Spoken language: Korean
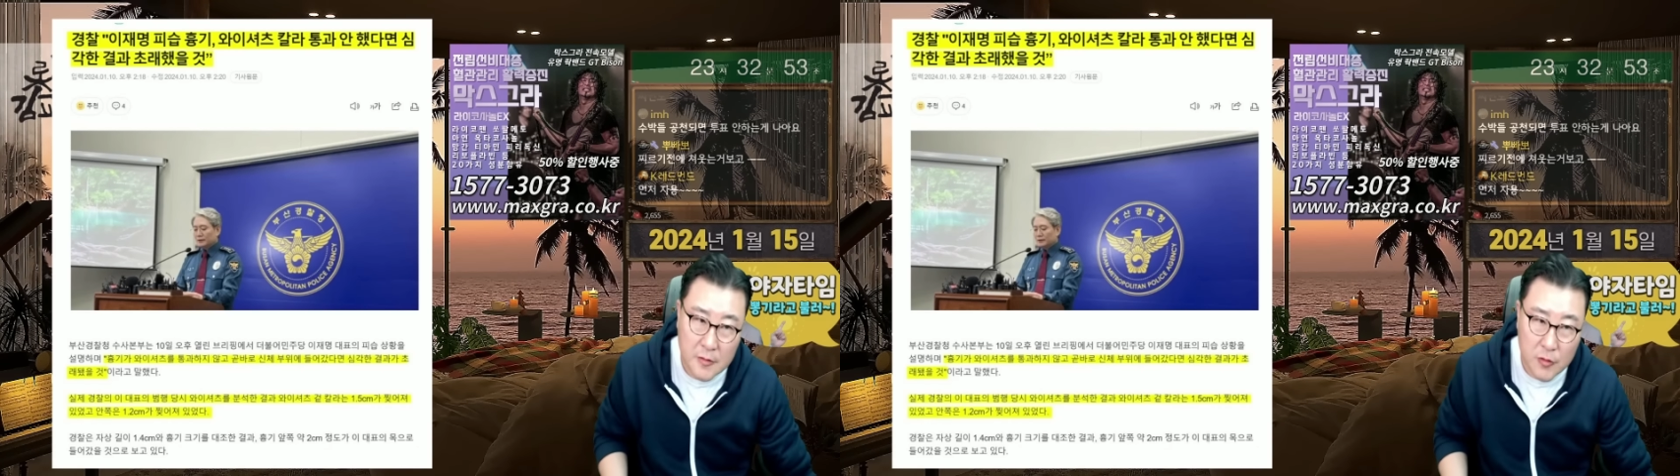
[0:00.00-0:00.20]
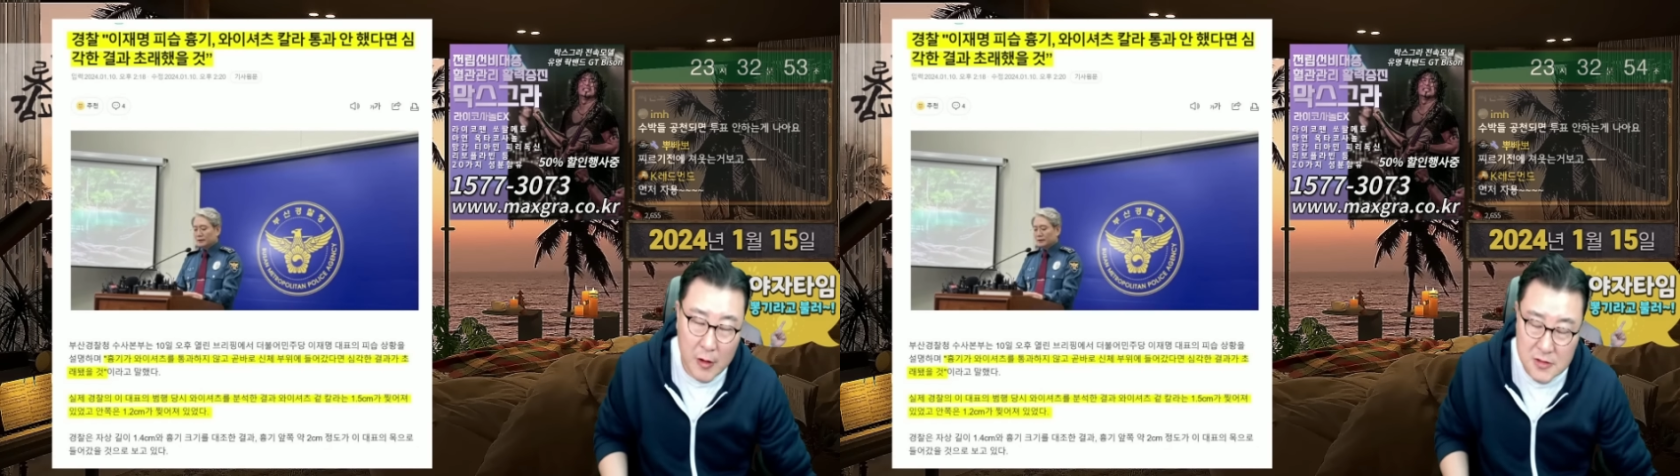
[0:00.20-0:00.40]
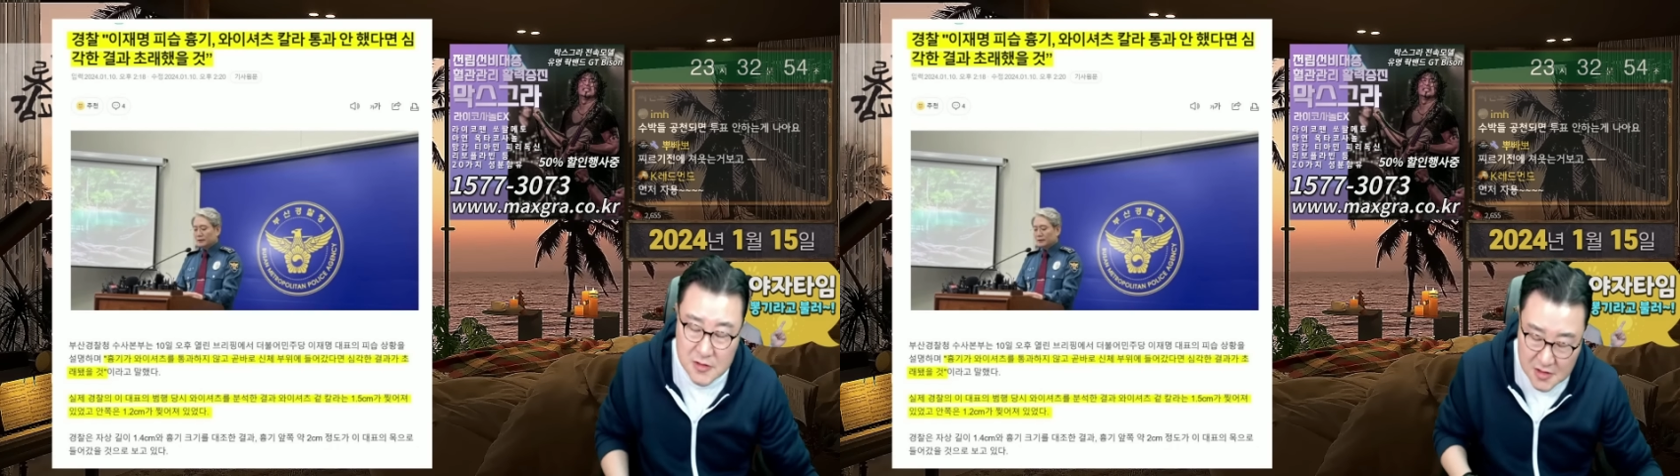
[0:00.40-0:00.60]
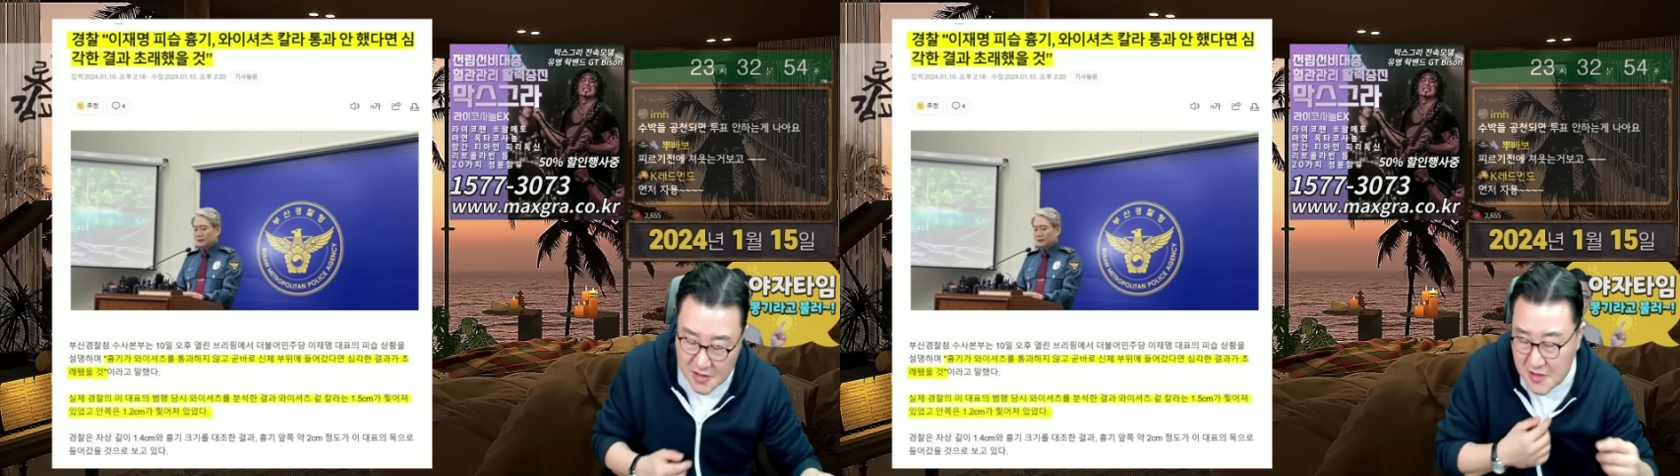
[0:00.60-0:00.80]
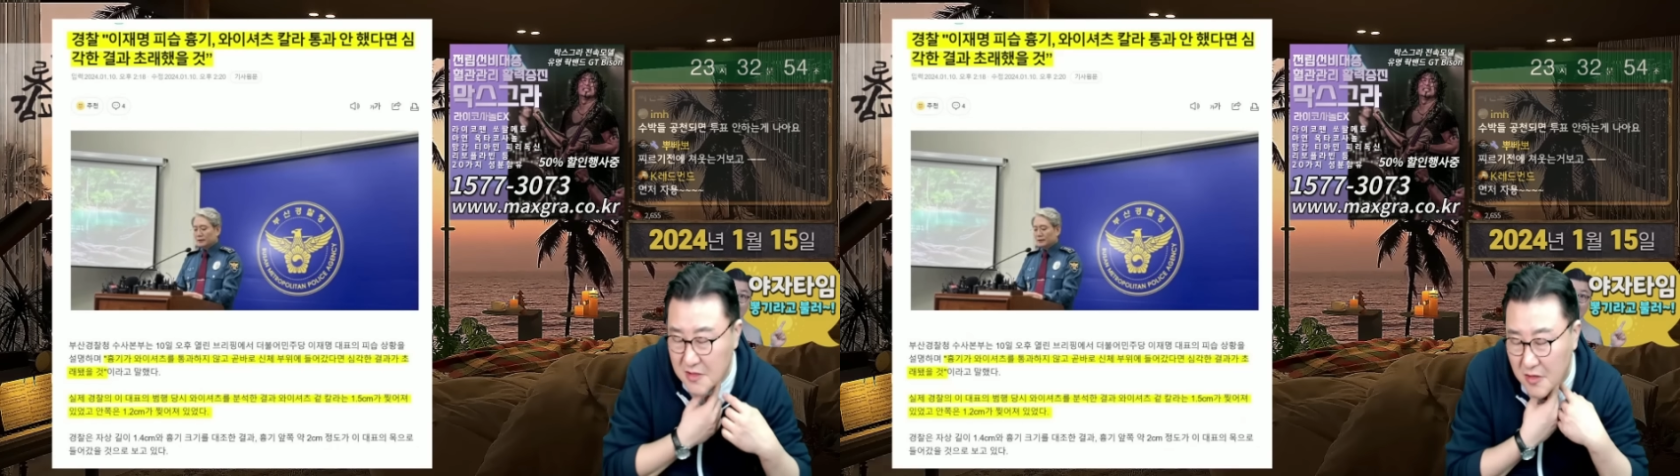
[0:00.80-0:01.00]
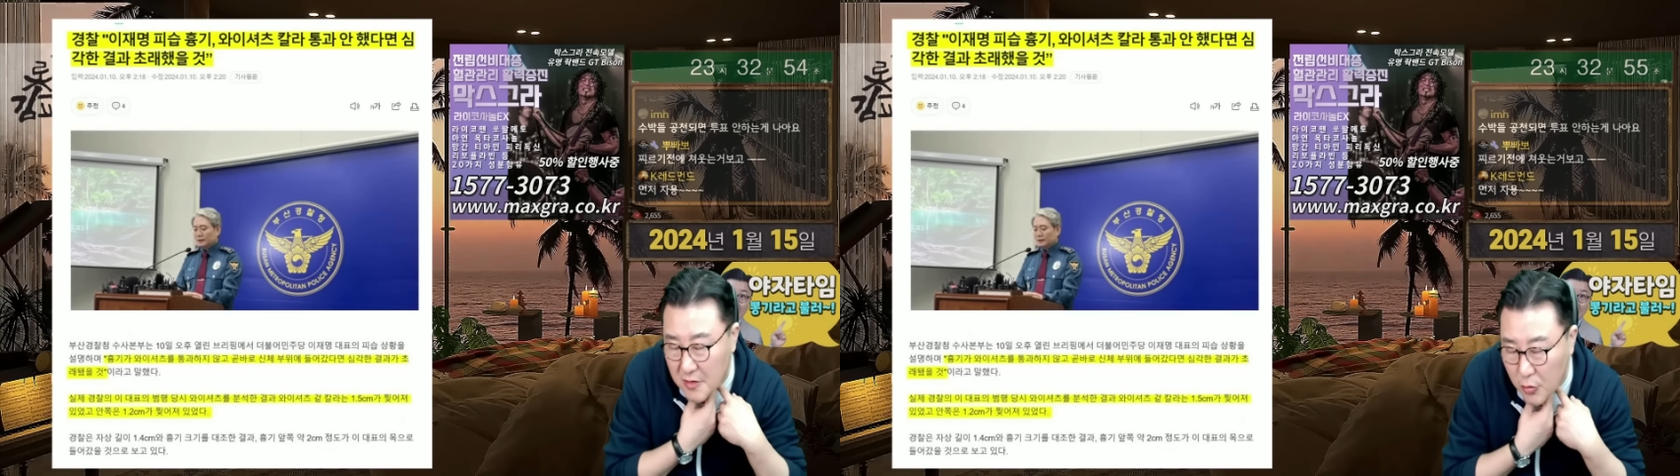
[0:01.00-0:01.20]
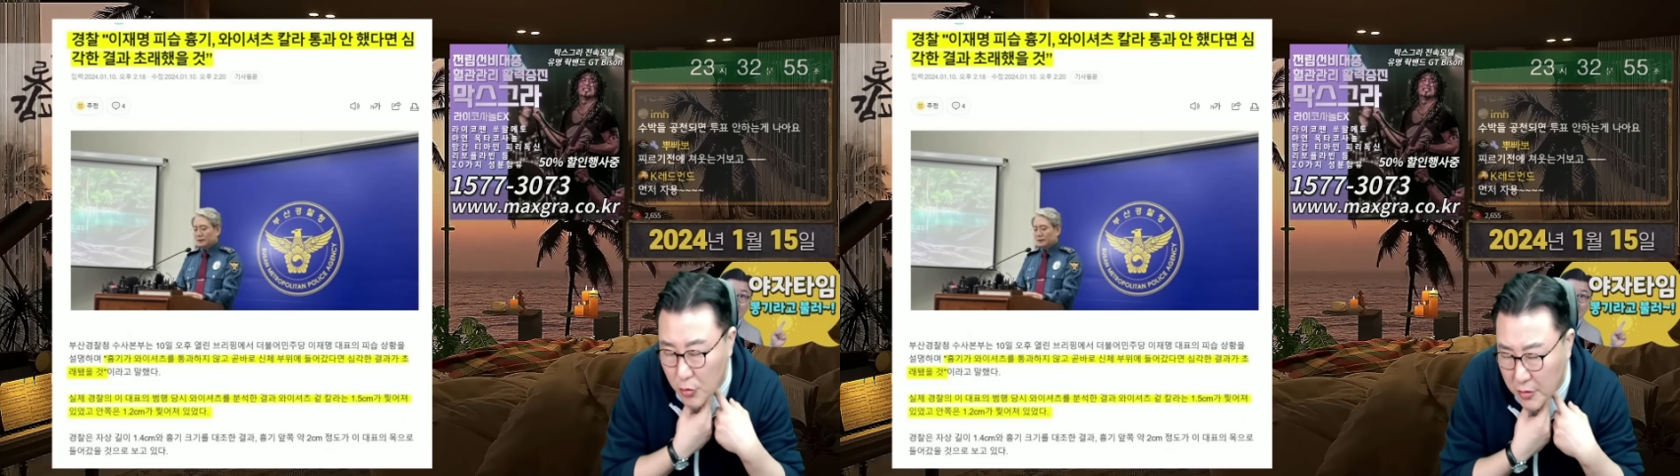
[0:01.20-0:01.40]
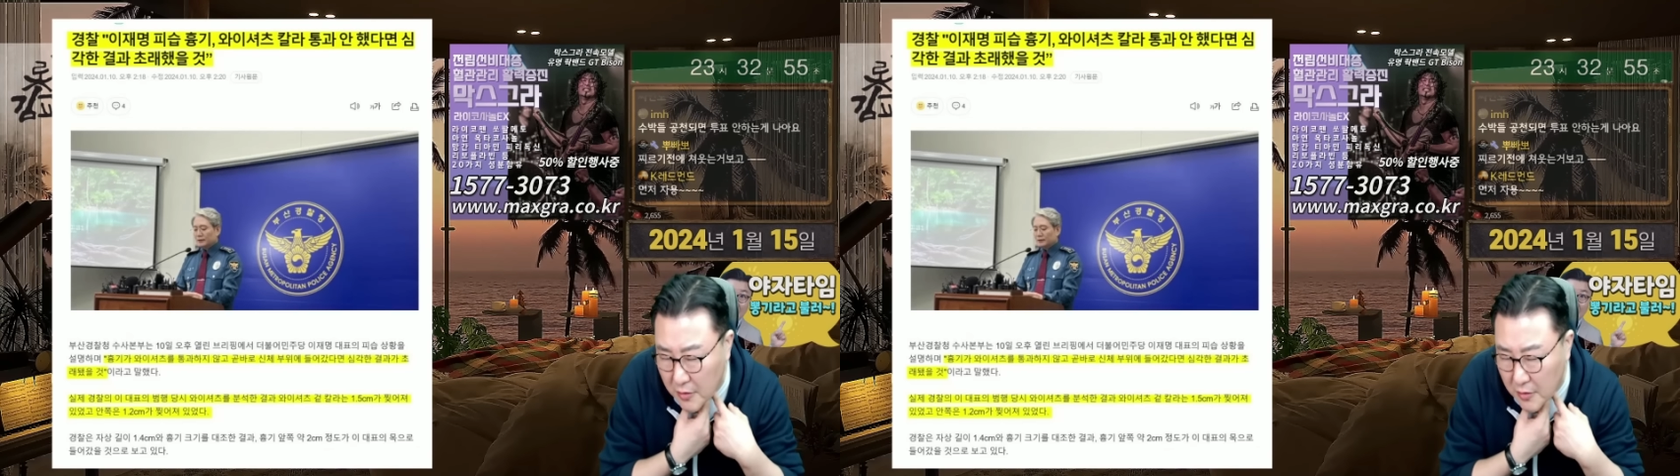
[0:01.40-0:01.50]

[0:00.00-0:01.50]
그리고 와이셔츠 깃이 있었는데도